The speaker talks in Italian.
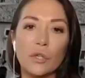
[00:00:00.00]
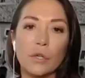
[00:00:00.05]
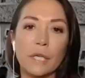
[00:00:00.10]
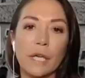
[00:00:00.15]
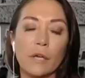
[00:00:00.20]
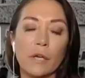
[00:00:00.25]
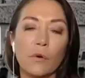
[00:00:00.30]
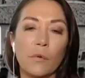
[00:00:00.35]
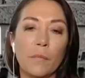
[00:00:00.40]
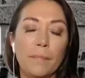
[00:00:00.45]

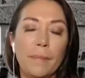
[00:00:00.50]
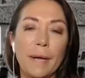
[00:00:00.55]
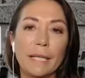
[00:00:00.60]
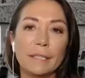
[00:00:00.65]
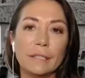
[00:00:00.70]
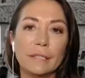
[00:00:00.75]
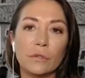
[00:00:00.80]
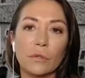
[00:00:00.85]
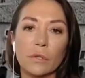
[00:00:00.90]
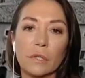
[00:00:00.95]
che i
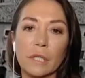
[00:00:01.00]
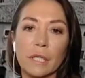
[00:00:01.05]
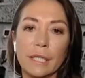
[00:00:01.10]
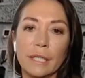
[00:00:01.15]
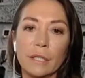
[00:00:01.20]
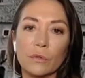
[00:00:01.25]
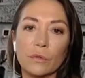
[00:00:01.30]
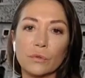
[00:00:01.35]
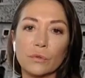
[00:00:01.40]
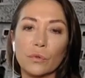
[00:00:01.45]
competitor
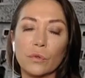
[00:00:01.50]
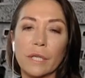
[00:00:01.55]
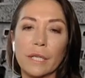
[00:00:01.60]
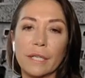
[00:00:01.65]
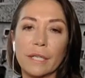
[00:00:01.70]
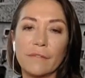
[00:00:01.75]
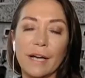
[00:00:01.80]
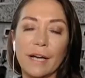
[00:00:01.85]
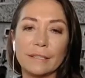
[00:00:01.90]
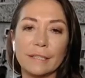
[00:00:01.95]
che non sono
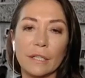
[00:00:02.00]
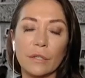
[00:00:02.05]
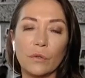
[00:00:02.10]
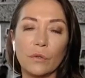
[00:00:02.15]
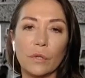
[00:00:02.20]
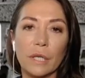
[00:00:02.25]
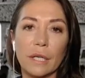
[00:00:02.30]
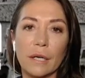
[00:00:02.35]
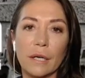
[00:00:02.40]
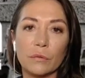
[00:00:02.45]
arrivati
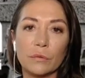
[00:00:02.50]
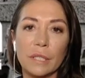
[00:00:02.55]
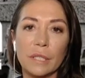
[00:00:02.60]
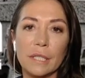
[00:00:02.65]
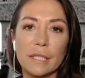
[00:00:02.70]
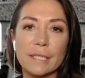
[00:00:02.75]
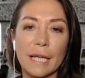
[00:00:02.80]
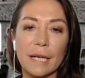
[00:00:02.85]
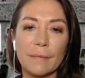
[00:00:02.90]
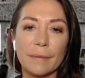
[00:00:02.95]
ancora a
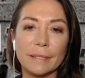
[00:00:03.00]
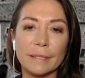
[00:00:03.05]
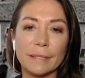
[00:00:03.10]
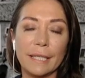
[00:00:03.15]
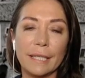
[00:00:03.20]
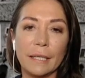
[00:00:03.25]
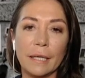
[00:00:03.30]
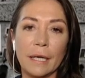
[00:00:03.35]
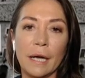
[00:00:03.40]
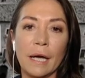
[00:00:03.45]
utilizzare
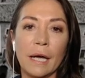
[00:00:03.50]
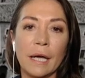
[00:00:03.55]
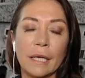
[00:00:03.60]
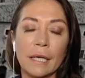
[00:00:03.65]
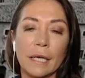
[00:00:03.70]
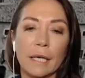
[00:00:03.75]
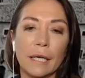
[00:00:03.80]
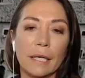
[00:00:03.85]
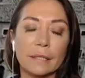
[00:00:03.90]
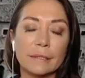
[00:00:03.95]
materia
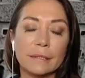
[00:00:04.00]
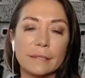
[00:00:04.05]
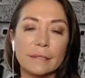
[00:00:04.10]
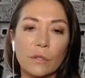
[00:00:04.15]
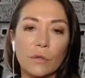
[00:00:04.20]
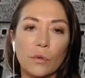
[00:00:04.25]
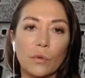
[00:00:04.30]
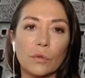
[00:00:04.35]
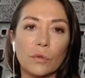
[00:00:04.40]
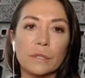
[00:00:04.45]
uh,
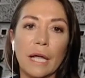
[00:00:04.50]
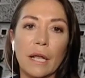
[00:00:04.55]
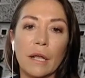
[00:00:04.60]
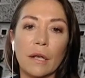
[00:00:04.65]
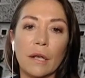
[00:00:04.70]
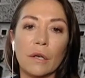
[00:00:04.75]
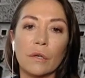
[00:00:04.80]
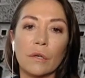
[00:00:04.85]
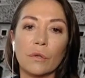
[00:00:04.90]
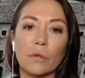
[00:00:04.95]

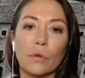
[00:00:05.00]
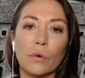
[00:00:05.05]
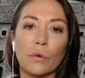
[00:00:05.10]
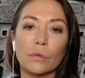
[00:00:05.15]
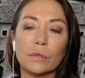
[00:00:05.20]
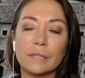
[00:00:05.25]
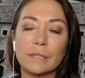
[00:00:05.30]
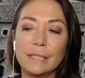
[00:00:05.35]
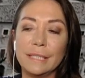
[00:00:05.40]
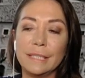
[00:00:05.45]
seconda
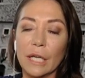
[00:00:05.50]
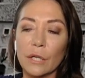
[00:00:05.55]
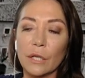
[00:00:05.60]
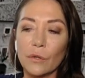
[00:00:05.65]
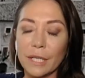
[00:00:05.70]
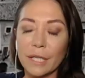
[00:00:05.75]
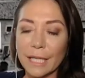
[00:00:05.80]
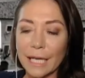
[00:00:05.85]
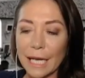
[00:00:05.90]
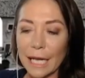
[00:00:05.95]
non
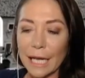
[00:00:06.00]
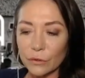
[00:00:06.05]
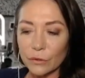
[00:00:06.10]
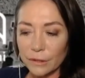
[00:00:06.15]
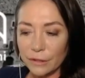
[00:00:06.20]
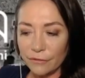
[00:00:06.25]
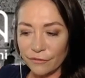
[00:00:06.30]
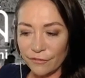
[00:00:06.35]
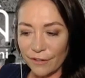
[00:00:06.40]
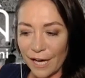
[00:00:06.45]
siano in
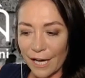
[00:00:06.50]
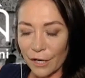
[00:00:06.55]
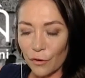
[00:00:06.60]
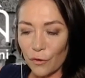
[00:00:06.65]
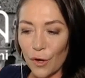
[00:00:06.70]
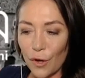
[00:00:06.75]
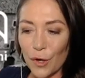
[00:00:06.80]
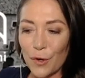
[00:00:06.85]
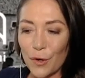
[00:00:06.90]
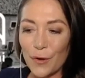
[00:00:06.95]
grado di
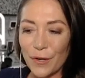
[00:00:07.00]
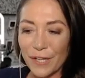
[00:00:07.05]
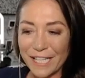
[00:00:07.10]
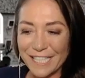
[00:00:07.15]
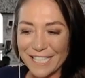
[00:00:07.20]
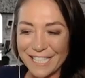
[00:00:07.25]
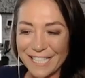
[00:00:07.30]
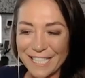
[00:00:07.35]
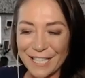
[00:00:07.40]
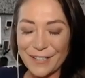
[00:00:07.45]
farlo
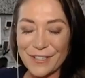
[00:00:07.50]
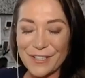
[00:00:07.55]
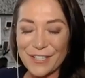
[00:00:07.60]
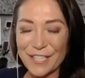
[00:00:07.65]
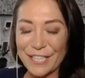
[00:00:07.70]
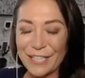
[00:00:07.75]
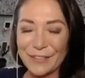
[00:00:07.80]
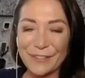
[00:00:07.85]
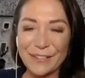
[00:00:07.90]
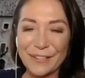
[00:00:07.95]
ancora e stiano
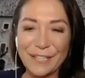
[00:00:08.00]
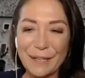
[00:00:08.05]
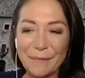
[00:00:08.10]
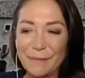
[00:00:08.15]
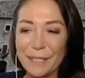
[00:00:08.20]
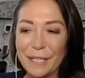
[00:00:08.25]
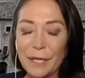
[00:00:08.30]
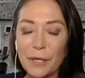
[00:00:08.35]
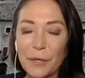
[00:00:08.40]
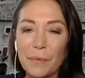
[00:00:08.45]
cercando di
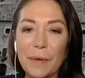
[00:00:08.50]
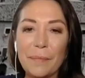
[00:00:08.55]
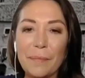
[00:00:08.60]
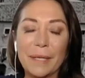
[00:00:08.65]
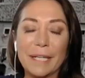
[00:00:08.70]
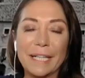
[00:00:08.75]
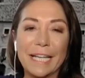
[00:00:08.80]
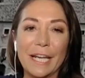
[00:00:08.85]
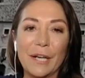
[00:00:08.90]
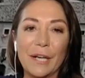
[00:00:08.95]
capire
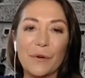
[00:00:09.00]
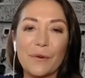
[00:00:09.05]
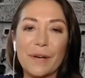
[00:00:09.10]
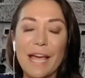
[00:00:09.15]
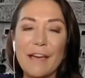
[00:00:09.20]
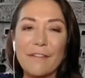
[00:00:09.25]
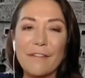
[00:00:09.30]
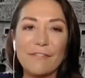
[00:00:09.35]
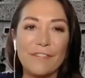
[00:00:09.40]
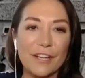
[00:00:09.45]
come perché
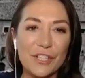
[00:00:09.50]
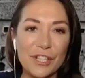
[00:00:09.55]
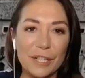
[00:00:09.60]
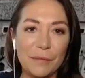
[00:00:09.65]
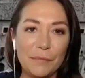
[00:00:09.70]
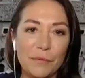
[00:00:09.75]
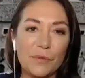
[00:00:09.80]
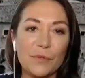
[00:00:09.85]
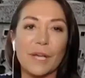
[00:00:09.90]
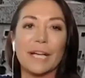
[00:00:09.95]
non è
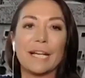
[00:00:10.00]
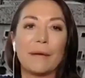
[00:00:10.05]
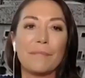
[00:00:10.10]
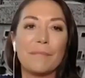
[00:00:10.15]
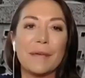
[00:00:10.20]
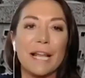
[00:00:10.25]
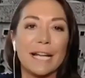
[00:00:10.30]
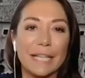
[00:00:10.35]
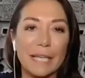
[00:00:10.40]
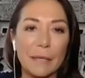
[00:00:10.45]
facile, bisogna
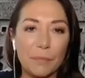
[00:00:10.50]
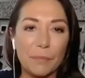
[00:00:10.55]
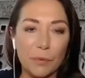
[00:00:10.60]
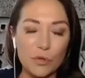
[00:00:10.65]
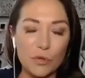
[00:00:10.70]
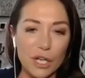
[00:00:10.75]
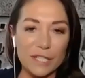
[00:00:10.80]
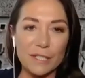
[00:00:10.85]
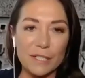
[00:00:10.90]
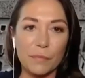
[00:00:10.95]
cambiare anche i
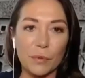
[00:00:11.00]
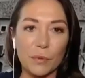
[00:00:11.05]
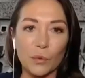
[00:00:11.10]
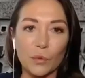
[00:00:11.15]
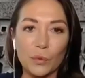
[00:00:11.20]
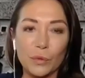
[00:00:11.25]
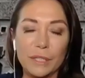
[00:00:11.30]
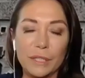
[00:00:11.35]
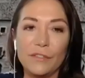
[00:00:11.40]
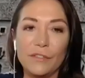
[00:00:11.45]
processi
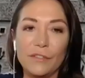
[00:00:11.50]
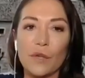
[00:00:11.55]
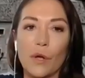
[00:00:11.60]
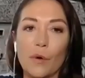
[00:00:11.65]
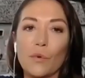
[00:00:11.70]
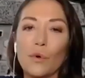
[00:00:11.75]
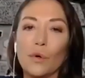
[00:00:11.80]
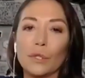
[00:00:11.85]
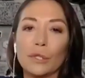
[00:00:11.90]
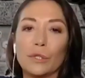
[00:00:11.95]
produttivi,
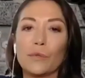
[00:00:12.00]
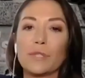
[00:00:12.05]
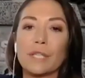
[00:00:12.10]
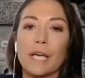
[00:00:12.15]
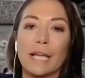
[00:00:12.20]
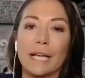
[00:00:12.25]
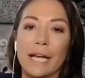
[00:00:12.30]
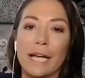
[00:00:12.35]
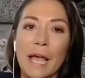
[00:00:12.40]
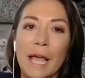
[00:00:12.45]
cioè un conto è
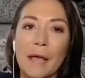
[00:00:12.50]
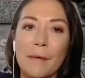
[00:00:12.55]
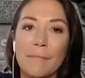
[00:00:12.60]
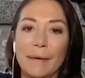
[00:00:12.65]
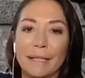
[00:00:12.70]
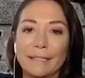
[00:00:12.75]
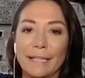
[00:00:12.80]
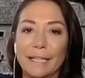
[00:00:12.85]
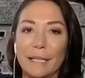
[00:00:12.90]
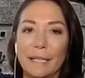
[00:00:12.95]
usare
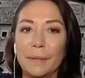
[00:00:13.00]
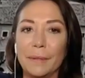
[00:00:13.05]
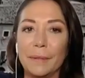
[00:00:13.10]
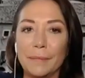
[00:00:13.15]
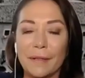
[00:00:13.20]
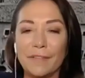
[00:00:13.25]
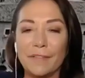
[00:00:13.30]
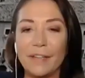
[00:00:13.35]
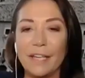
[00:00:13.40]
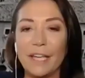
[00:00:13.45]
materia
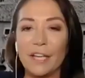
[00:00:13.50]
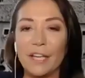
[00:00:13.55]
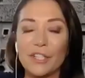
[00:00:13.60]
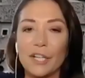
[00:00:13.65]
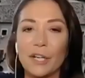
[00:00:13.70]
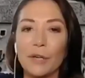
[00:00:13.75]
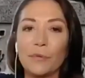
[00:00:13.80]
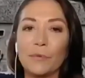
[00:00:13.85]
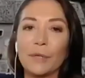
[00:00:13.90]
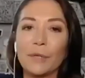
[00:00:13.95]
prima
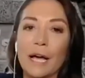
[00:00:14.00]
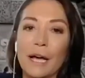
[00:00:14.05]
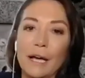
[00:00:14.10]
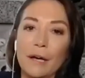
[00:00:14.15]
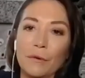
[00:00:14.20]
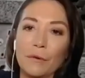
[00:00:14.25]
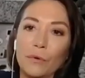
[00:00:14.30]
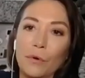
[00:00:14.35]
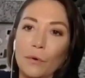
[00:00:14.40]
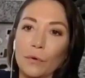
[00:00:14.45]
vergine, una,
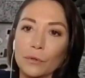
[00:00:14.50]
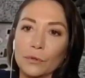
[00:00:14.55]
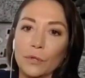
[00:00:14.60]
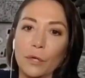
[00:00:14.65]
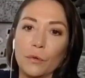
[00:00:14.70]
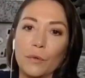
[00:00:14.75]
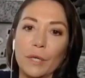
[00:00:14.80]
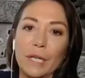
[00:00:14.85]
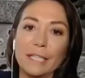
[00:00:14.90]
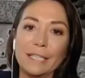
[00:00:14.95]
un
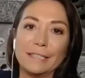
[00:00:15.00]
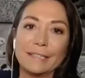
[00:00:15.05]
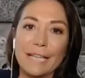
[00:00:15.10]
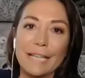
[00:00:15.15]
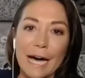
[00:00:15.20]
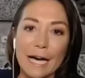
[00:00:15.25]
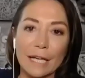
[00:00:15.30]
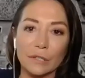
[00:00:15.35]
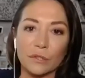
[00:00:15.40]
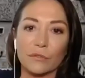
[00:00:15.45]
conto è quella di
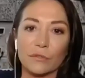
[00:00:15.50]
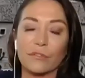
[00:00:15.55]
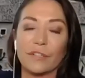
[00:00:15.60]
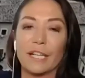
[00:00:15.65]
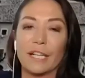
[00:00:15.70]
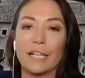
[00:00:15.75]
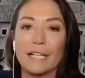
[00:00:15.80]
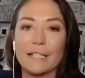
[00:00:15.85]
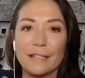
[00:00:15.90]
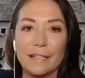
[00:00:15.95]
scarto,
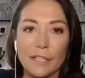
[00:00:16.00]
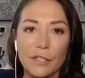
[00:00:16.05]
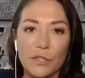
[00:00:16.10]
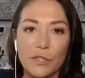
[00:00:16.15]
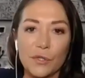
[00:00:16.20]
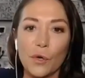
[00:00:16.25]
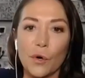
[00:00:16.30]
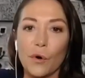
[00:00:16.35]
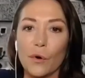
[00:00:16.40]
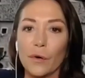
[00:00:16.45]
fare la
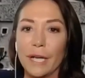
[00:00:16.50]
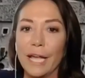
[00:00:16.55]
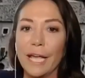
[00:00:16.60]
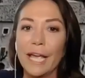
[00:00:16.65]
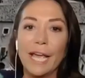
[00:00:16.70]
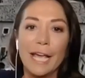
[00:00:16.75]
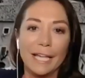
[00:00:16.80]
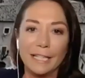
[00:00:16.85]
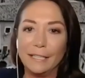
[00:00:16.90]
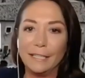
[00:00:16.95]

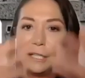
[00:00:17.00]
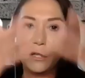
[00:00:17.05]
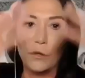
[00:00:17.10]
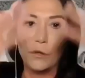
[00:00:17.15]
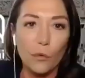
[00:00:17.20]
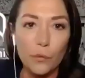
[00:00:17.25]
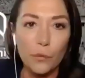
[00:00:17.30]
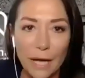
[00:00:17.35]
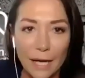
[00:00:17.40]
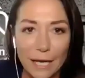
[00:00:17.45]
selezione,
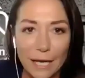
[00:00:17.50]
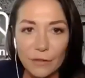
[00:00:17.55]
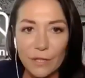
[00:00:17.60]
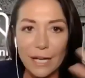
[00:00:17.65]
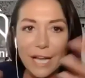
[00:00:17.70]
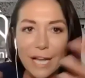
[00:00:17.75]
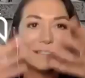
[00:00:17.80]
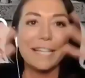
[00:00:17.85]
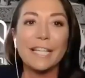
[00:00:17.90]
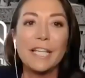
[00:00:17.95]
dico una
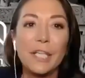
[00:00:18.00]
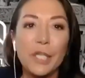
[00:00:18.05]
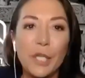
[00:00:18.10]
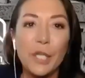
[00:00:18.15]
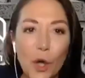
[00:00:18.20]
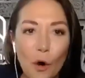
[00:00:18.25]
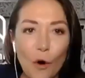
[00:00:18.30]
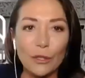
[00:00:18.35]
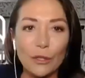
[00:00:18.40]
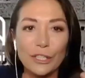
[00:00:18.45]
cavolata, i
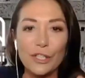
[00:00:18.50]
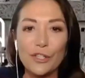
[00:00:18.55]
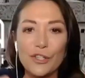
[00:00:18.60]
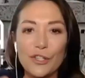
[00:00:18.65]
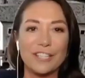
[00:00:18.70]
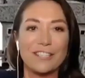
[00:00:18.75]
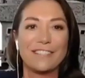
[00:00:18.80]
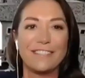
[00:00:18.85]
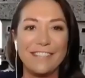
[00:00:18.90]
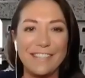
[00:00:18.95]
chiodi,
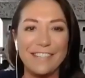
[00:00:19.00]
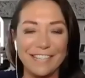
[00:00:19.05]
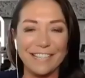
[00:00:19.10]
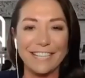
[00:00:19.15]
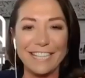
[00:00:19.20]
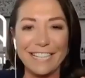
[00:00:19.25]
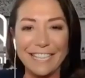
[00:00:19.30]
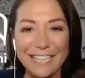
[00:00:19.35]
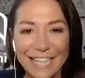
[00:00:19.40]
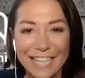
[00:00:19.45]

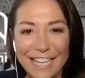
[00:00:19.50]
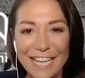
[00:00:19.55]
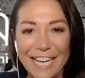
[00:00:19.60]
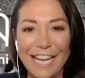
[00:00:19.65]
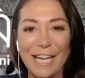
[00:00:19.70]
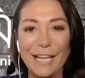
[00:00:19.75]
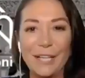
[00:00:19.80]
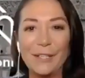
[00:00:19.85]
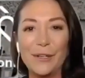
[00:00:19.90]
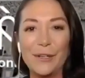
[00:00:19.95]
gestirli nel
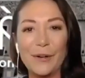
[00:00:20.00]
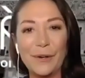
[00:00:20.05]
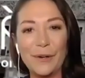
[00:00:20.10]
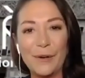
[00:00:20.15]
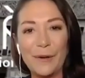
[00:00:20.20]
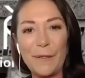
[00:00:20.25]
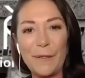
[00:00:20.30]
legno.